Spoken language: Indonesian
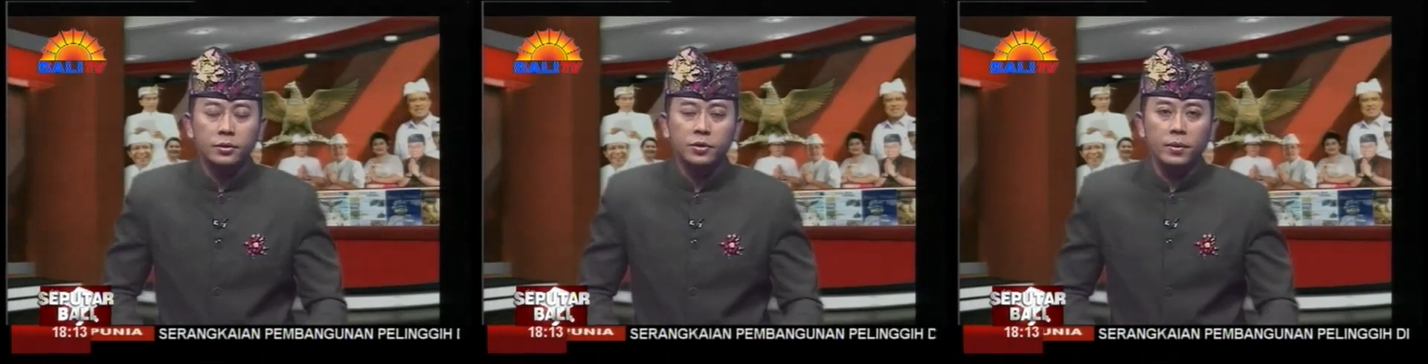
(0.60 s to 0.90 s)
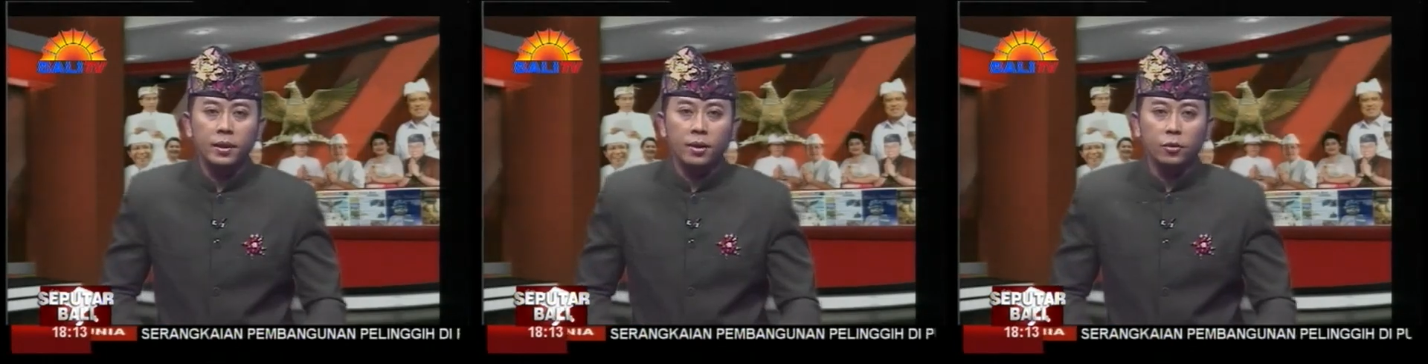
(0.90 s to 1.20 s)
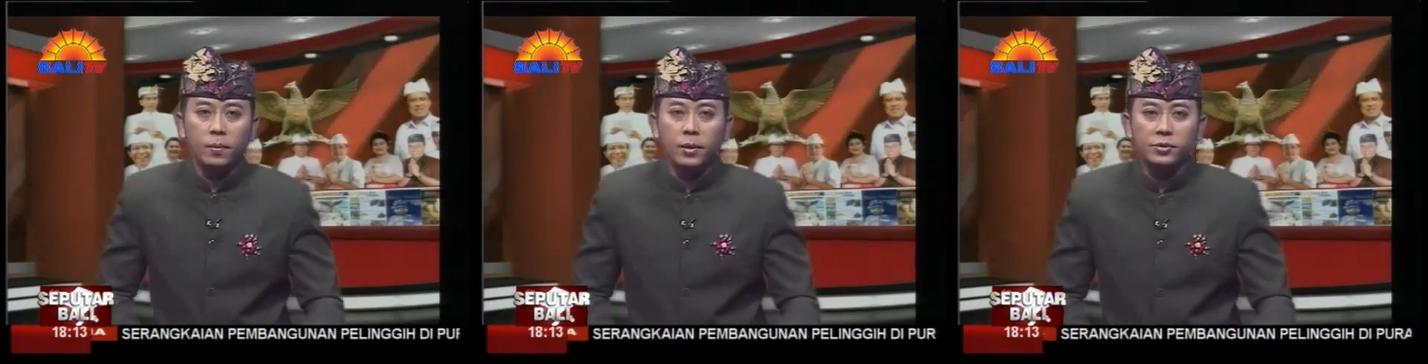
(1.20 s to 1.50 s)
Sementara
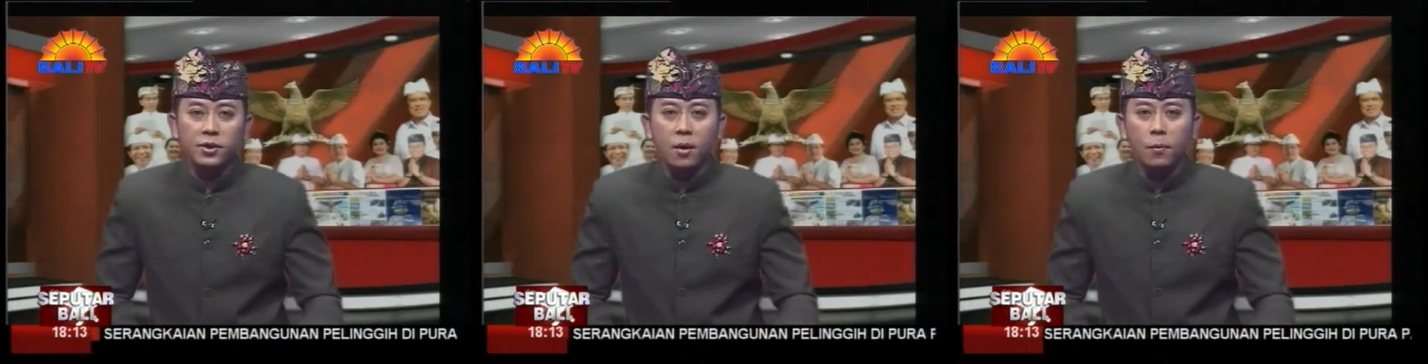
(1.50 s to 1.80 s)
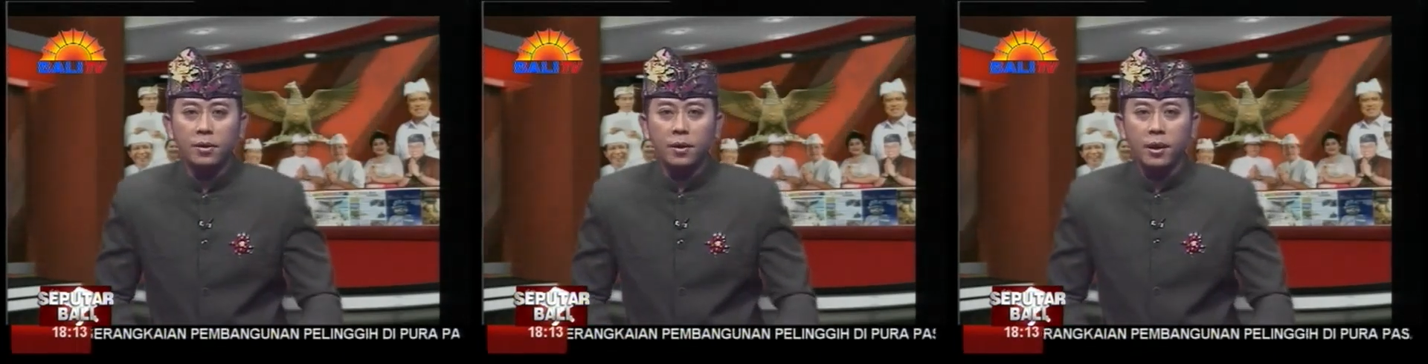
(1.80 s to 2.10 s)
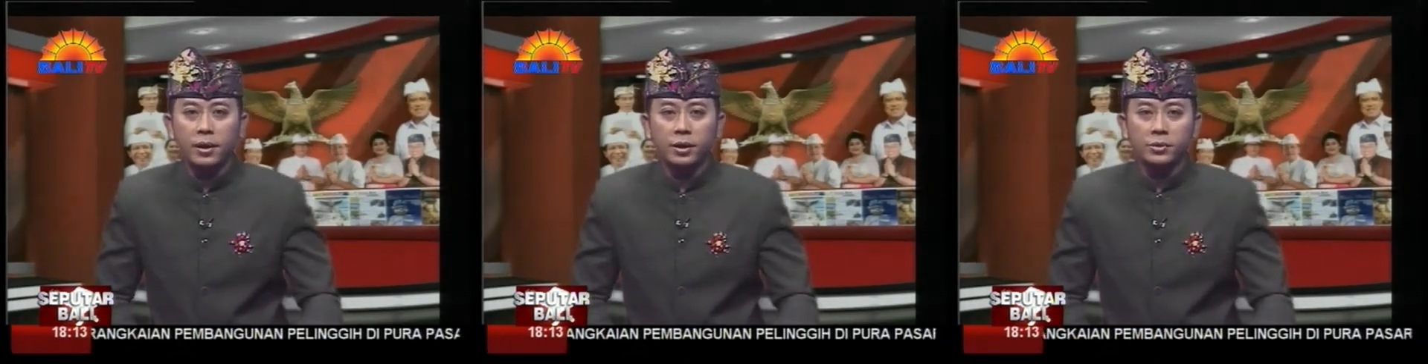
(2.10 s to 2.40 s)
itu pemirsa Kapolda
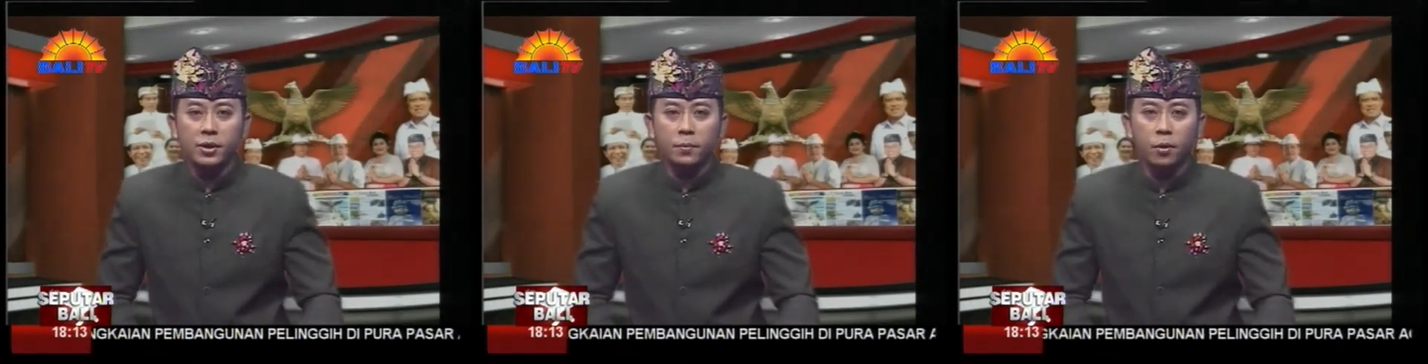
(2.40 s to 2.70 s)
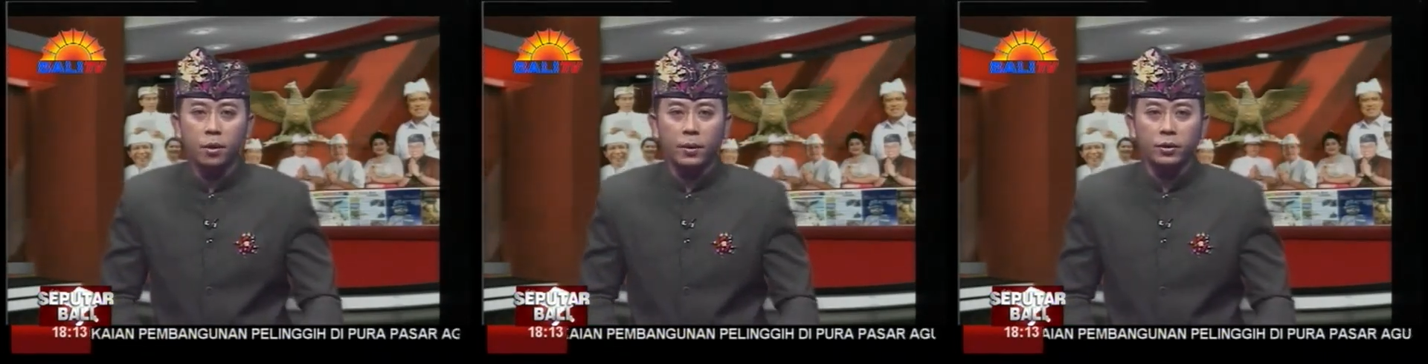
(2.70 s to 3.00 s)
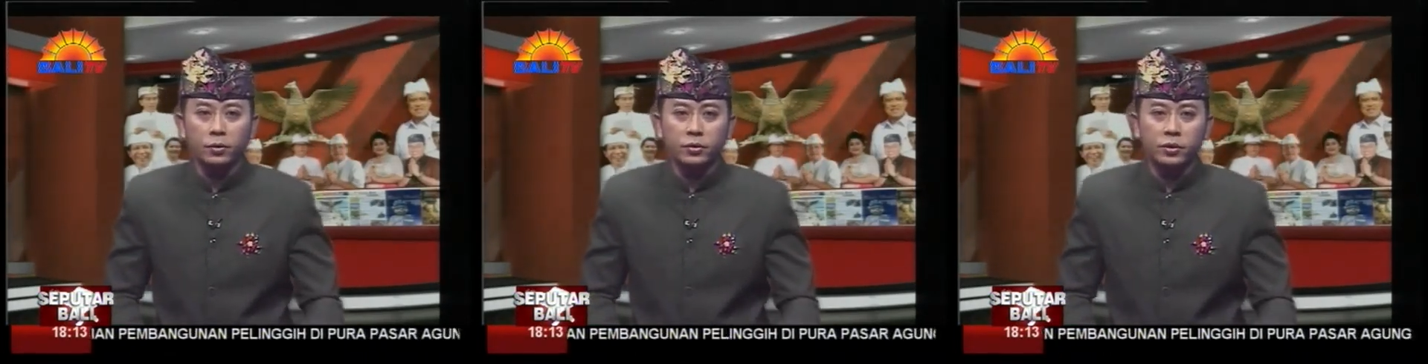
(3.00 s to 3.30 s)
Bali Irjen Pol
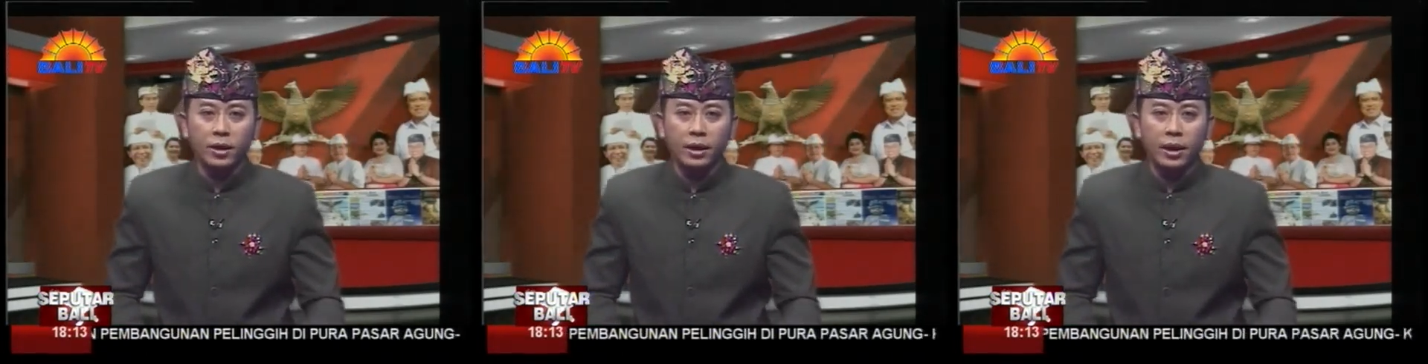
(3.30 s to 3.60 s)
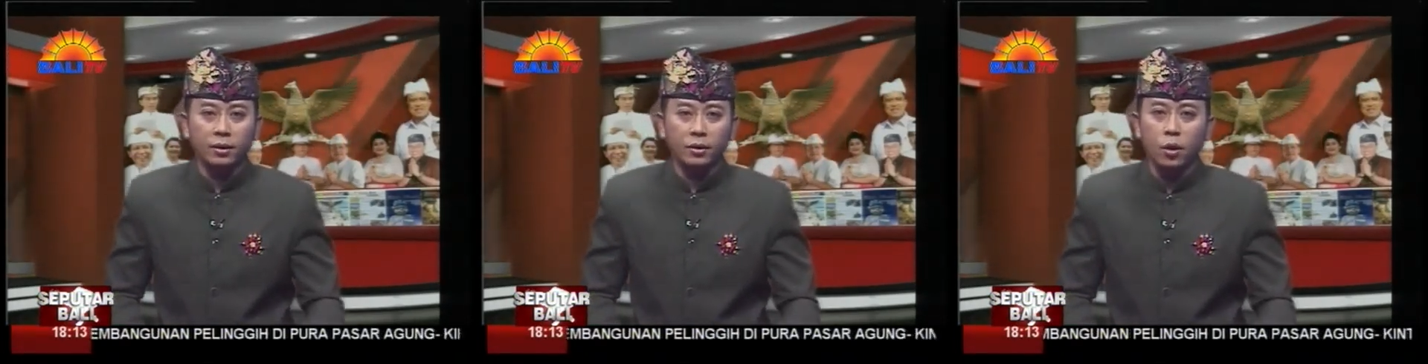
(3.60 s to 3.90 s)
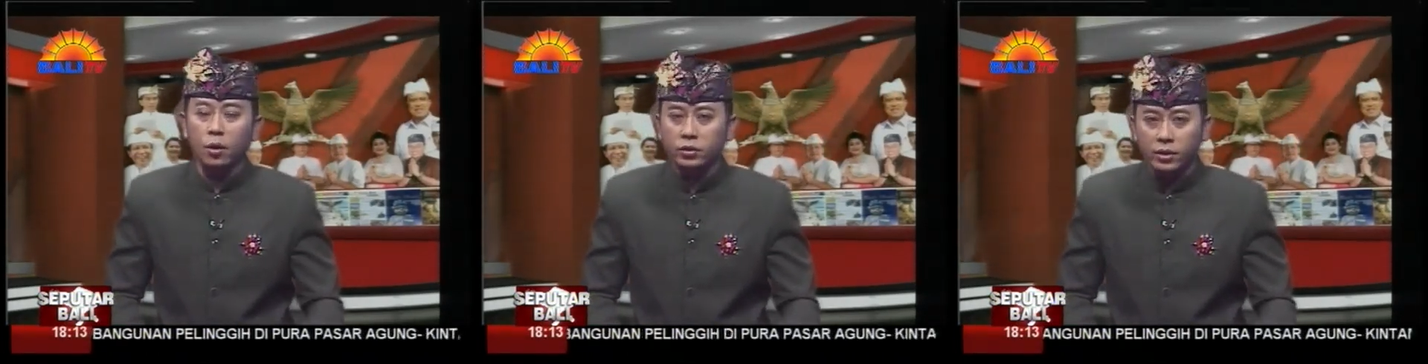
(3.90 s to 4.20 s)
Petrus Reinhard
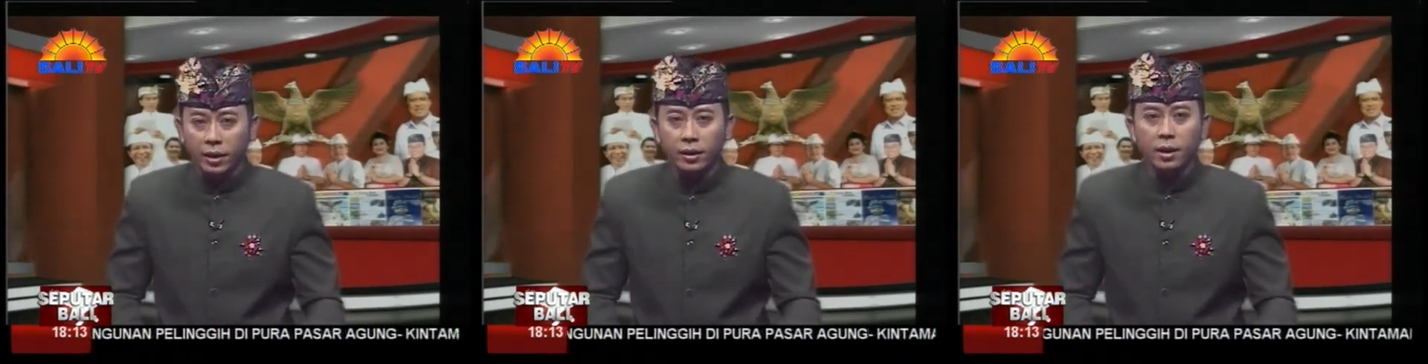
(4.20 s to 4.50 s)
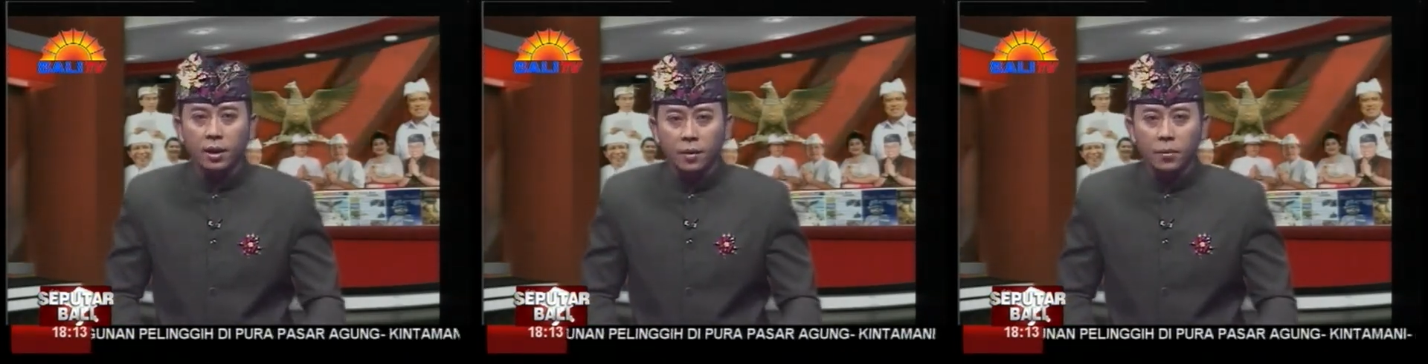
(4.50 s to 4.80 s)
Golose